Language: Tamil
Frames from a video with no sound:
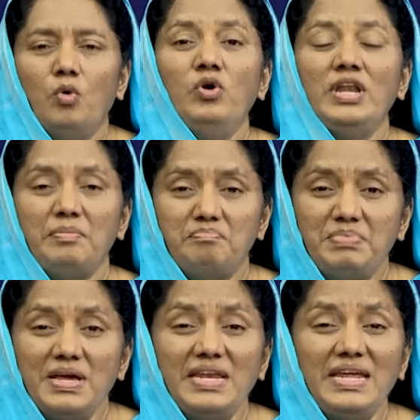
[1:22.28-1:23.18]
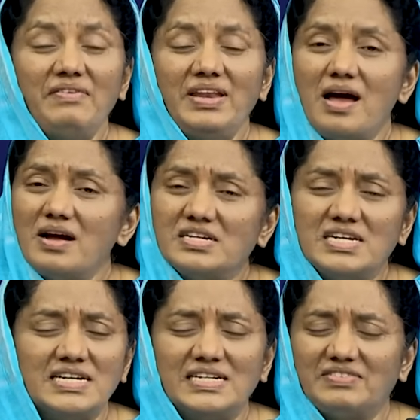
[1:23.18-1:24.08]
உன்னை பெரியவன்
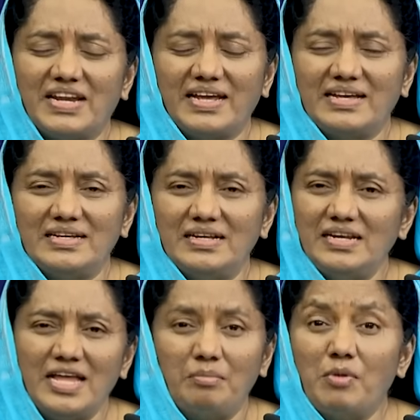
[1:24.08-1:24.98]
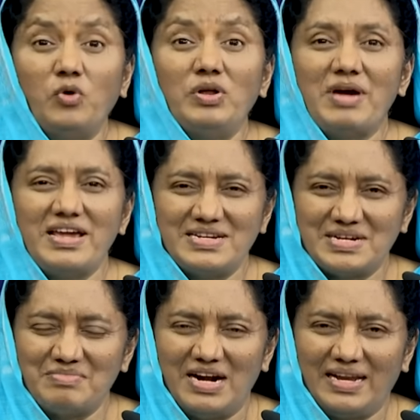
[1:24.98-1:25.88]
ஆக்குகிற வரைக்கு நான் மௌனமாக
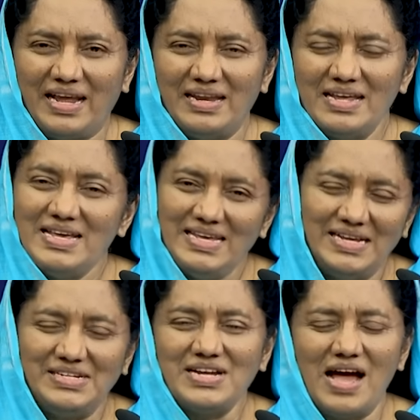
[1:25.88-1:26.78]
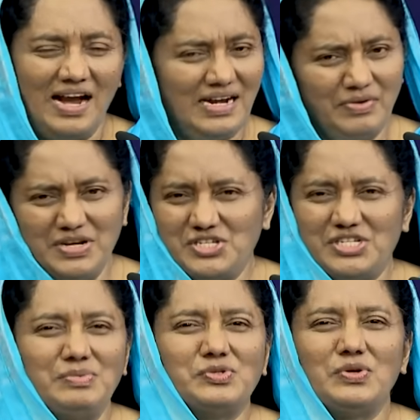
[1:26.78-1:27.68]
இருக்க மாட்டேன் என்று ஆண்டவன்
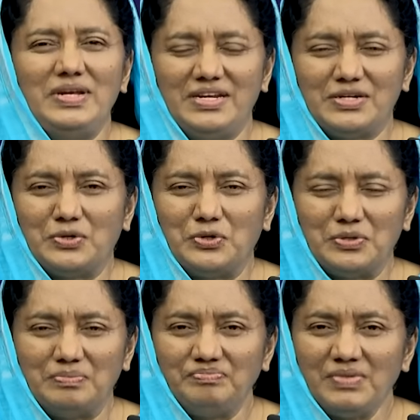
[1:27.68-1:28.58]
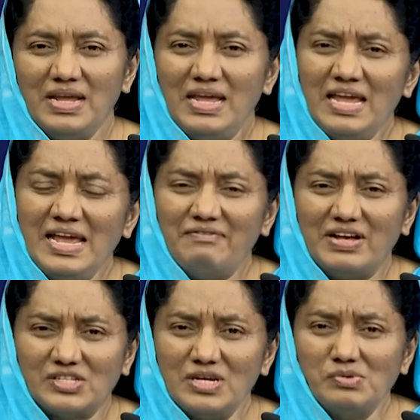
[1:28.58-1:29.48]
நிச்சயம் சொல்லியிருக்கக்கூடும் இங்கே
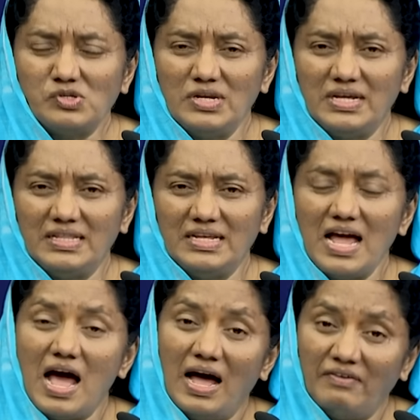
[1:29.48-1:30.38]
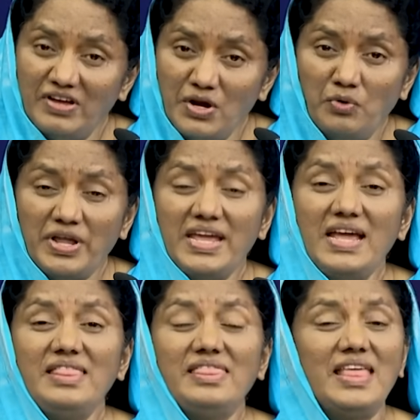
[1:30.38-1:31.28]
வசனம் சொல்லுகிறது அவனுடைய
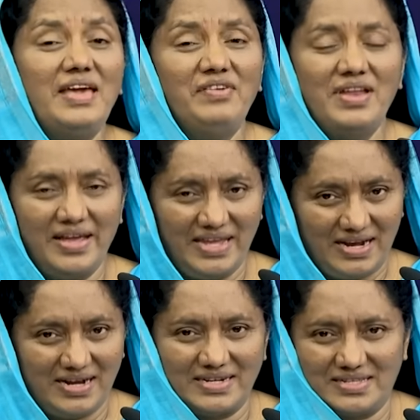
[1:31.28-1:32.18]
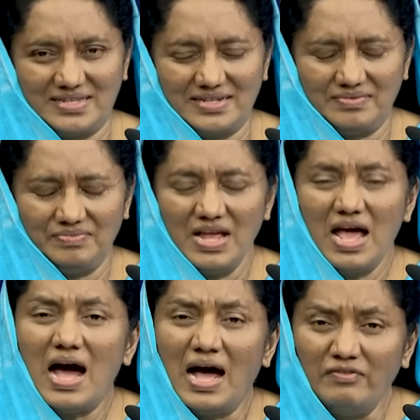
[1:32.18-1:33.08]
தேவனாகிய கர்த்தர்
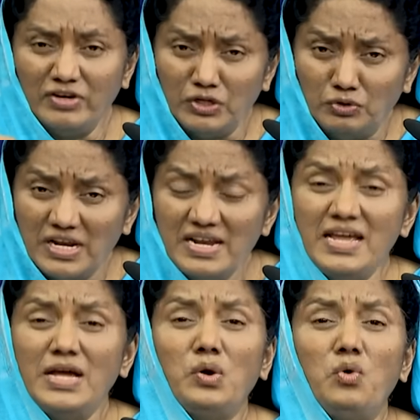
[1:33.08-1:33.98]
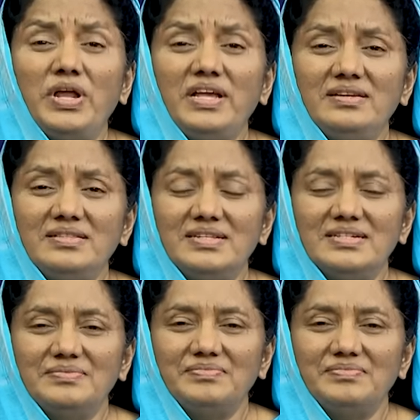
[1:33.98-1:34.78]
அவனுடனே கூட இருந்து